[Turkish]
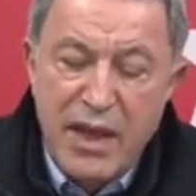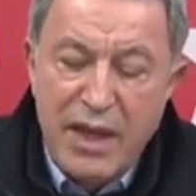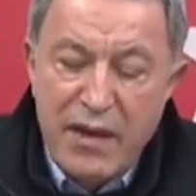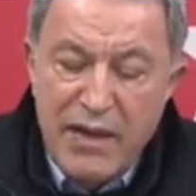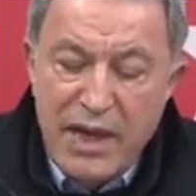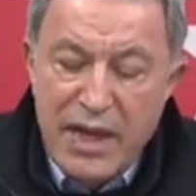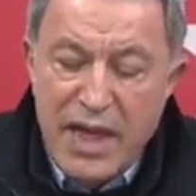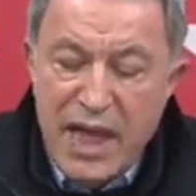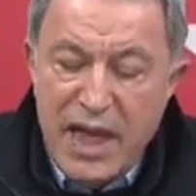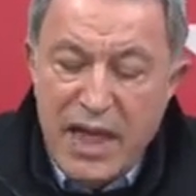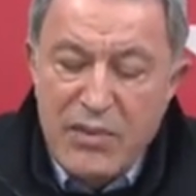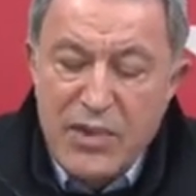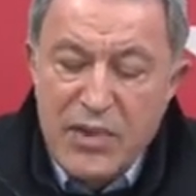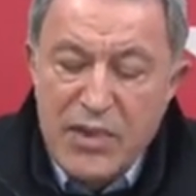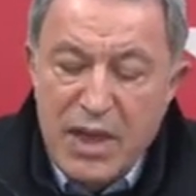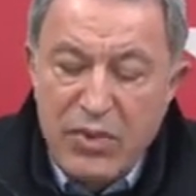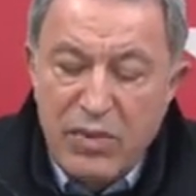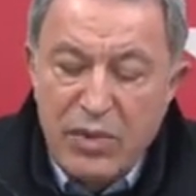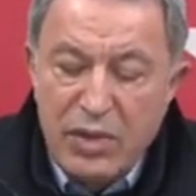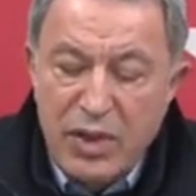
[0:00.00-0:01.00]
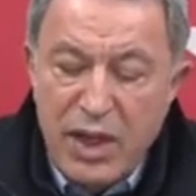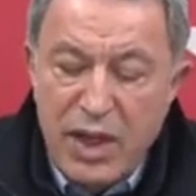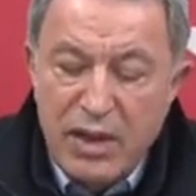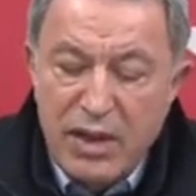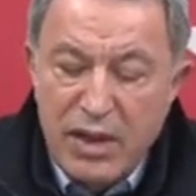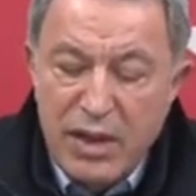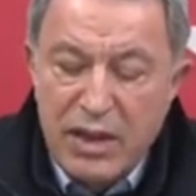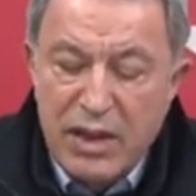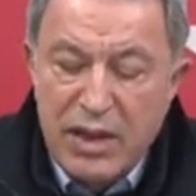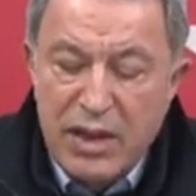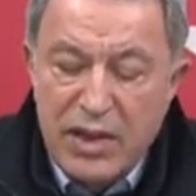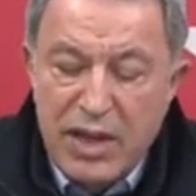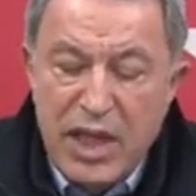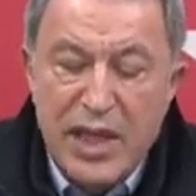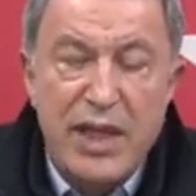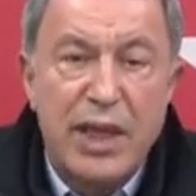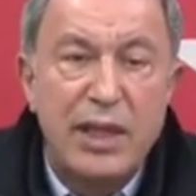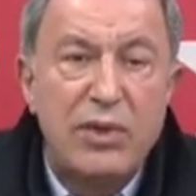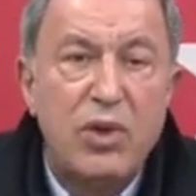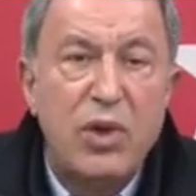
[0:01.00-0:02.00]
Yine elimizde bulunan e,
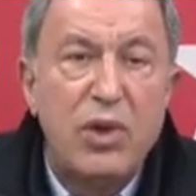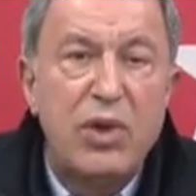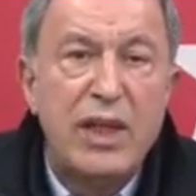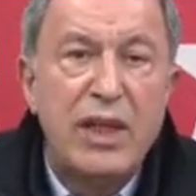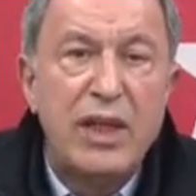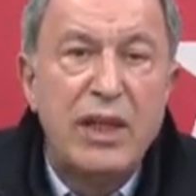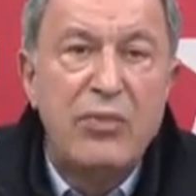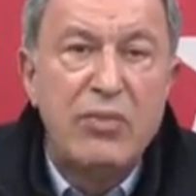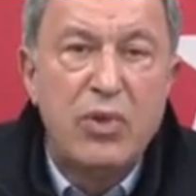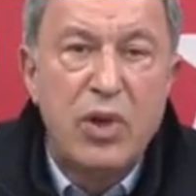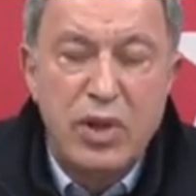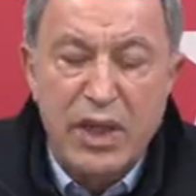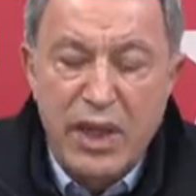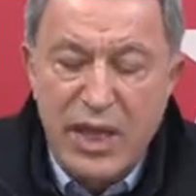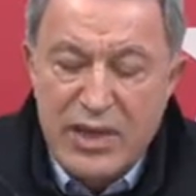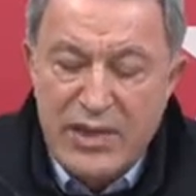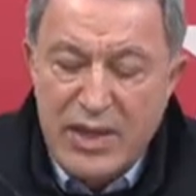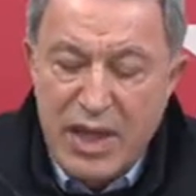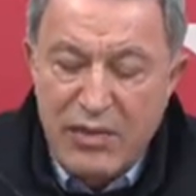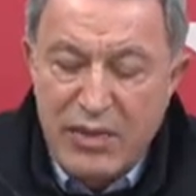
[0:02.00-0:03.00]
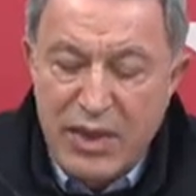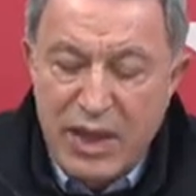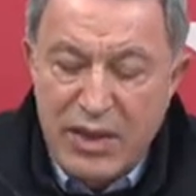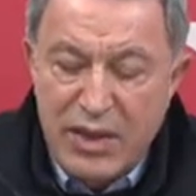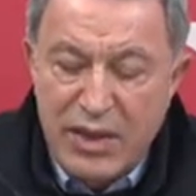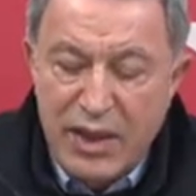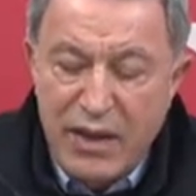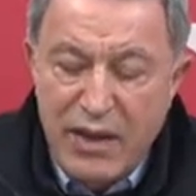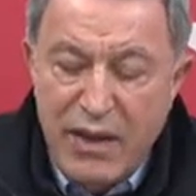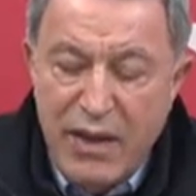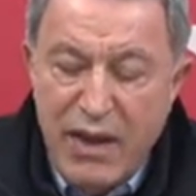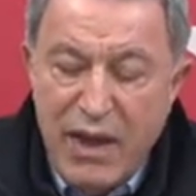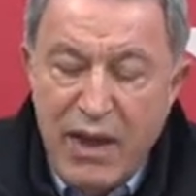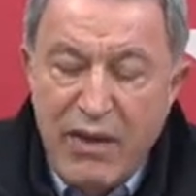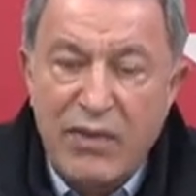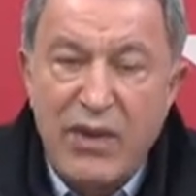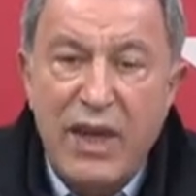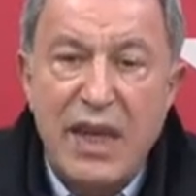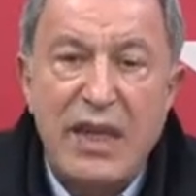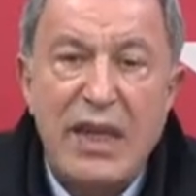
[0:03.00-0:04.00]
jeneratörleri bölgeye sevk ettik
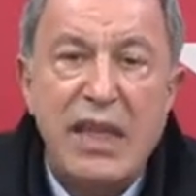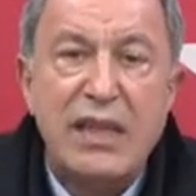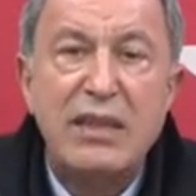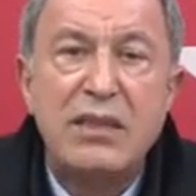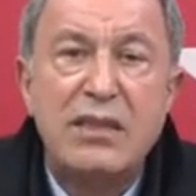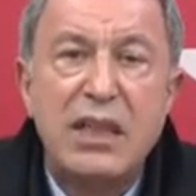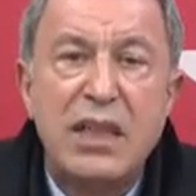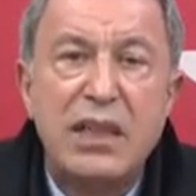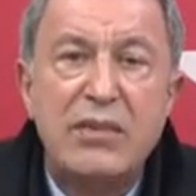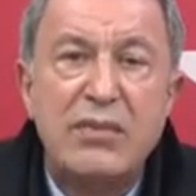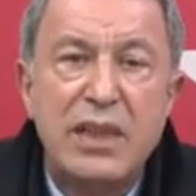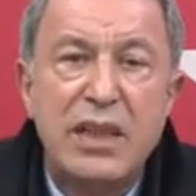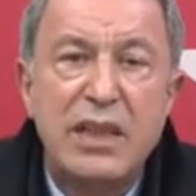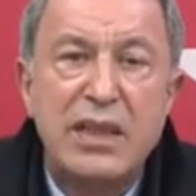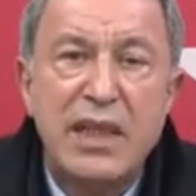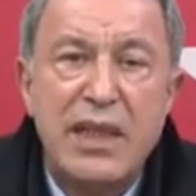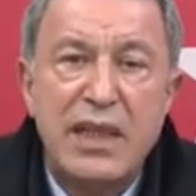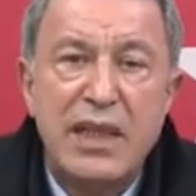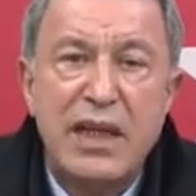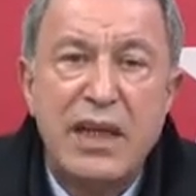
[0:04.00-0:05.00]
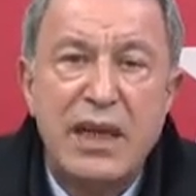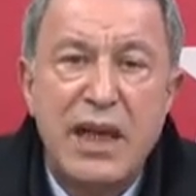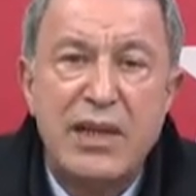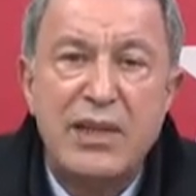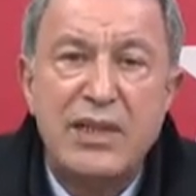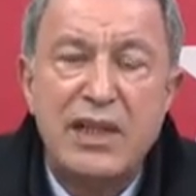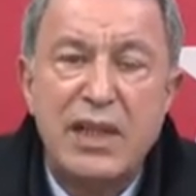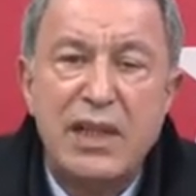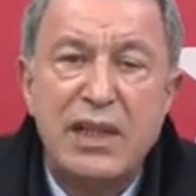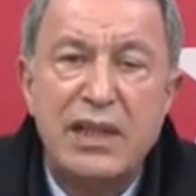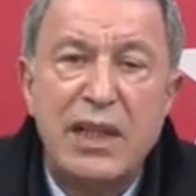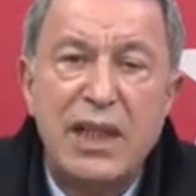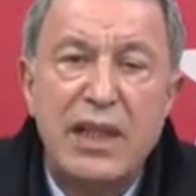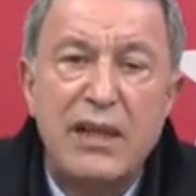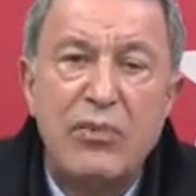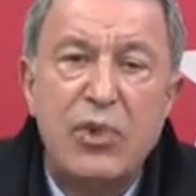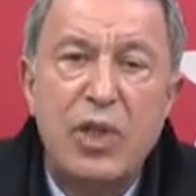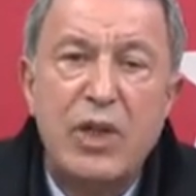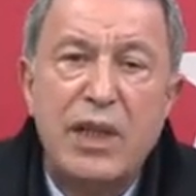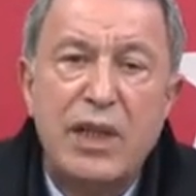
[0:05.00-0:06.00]
ve Hilti takımları da yine aynı şekilde
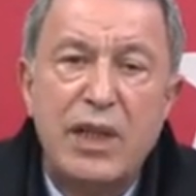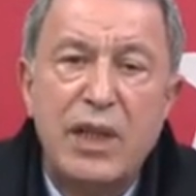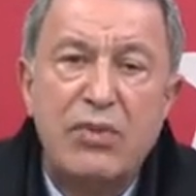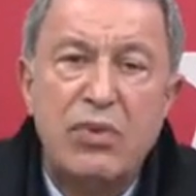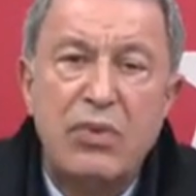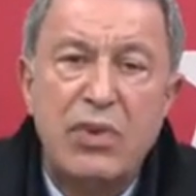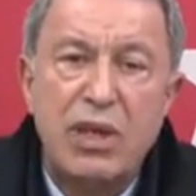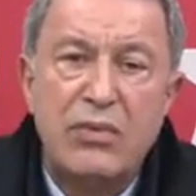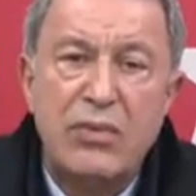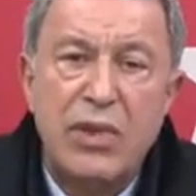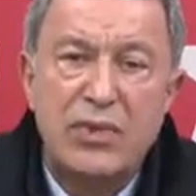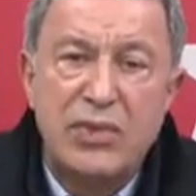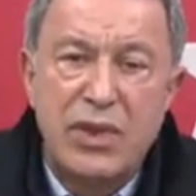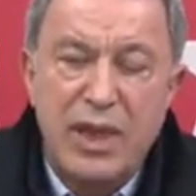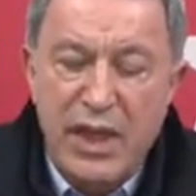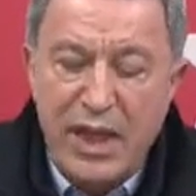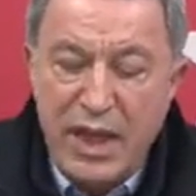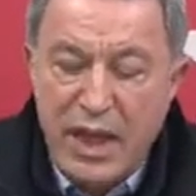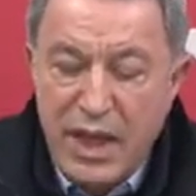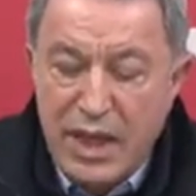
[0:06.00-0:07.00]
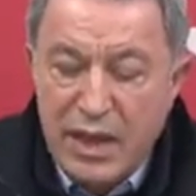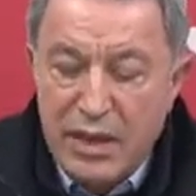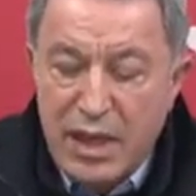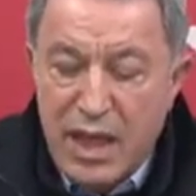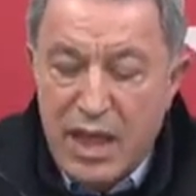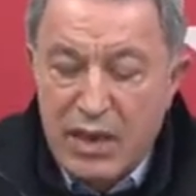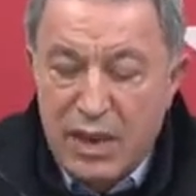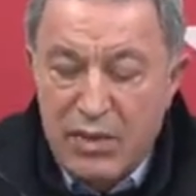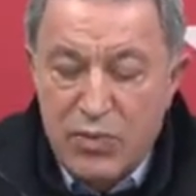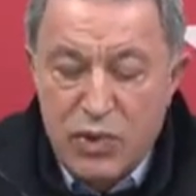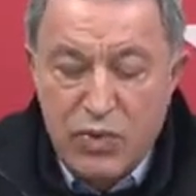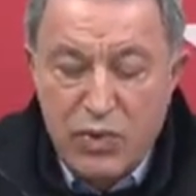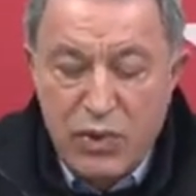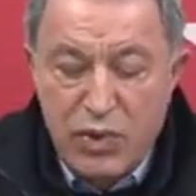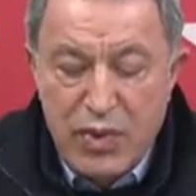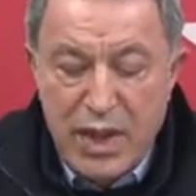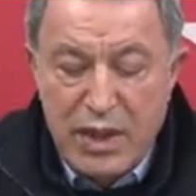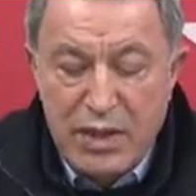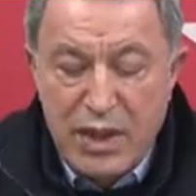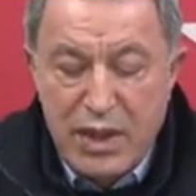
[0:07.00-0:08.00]
bölgede kullanmak üzere dağıtılmış
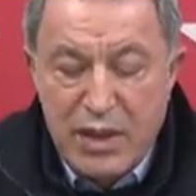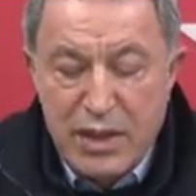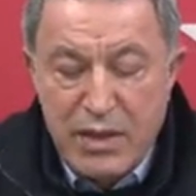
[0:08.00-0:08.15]
bulunmaktadır.